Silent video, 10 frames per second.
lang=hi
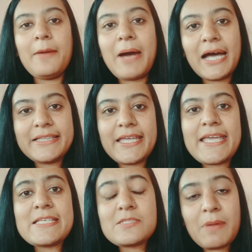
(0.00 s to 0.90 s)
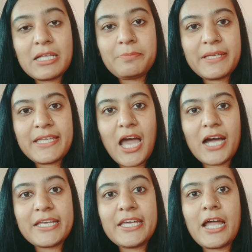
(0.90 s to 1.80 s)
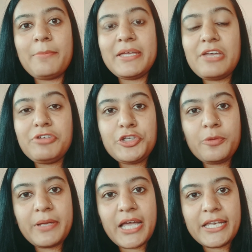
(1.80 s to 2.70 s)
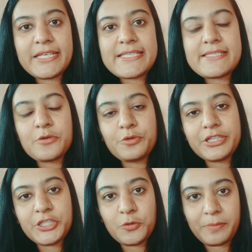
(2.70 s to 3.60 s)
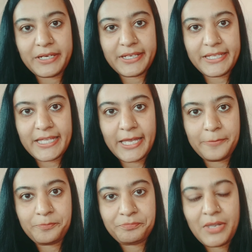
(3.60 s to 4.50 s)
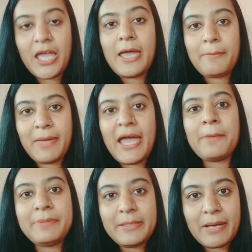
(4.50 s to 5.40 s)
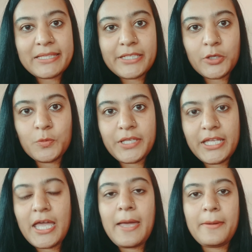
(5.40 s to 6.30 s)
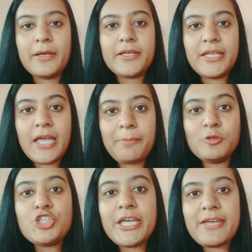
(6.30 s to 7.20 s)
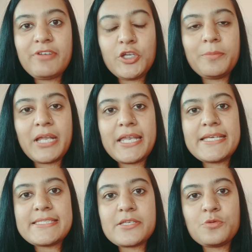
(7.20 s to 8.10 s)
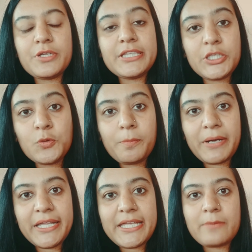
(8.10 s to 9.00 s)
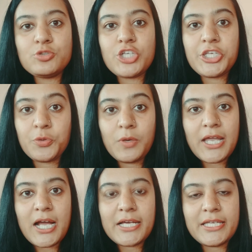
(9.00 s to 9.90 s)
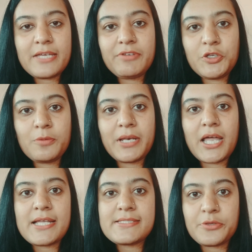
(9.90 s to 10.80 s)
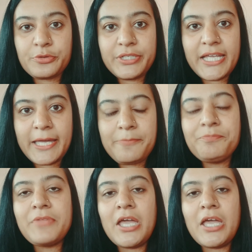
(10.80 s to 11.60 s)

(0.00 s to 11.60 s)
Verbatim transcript: अब आते हैं इस बात पे कि आखिर हमें ये वीडियो बनाने की जरूरत क्यों पड़ रही है मैं अपनी बात करूंगी कि मुझे ये वीडियो बनाने की जरूरत क्यों पड़ी या मुझे क्यों लगा कि ये वीडियो बनाना जरूरी है